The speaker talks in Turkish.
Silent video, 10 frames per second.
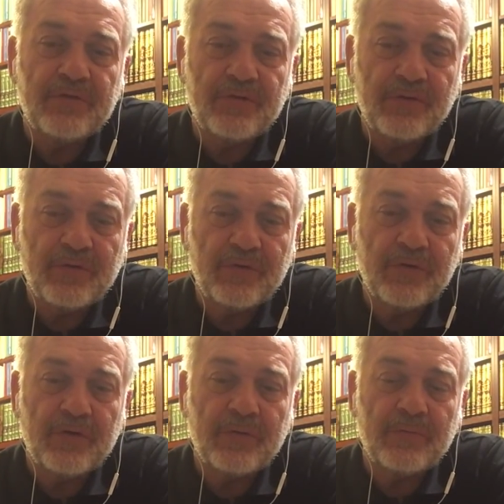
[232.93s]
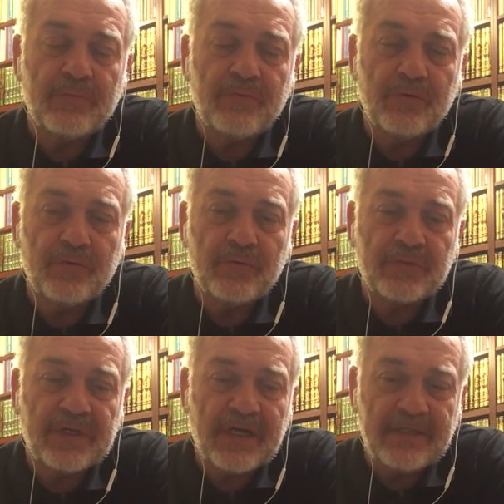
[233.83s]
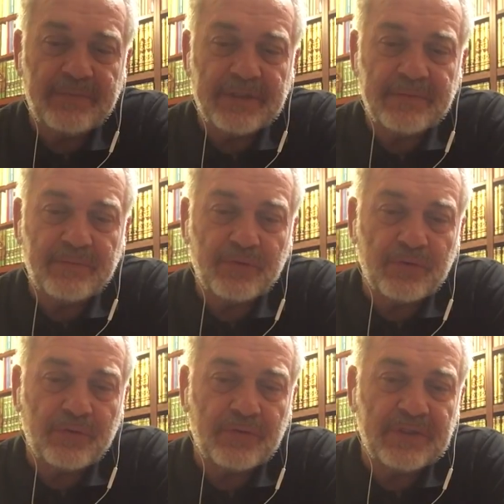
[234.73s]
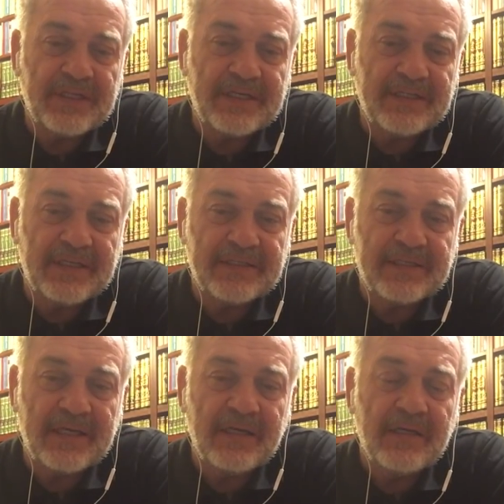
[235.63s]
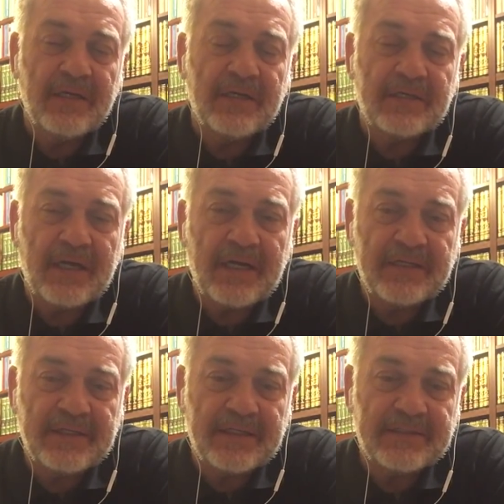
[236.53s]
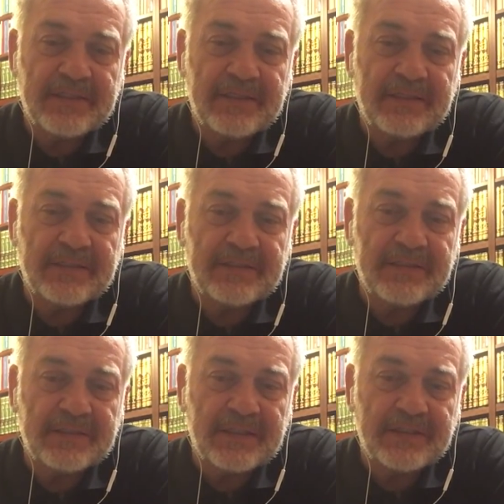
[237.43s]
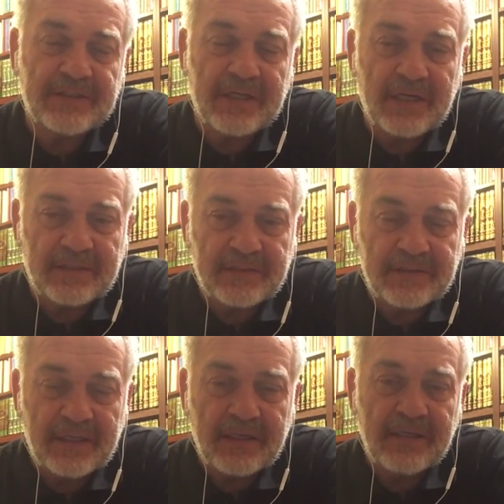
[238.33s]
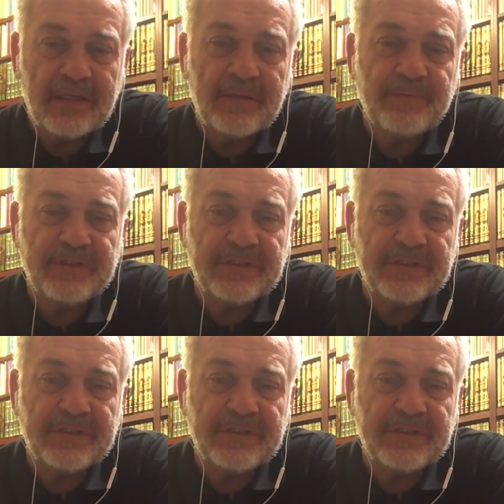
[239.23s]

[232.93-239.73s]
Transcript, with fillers: Çünkü bu Taliban'ın bugünkü neredeyse kahir ekseriyeti 40 yaşın altında bir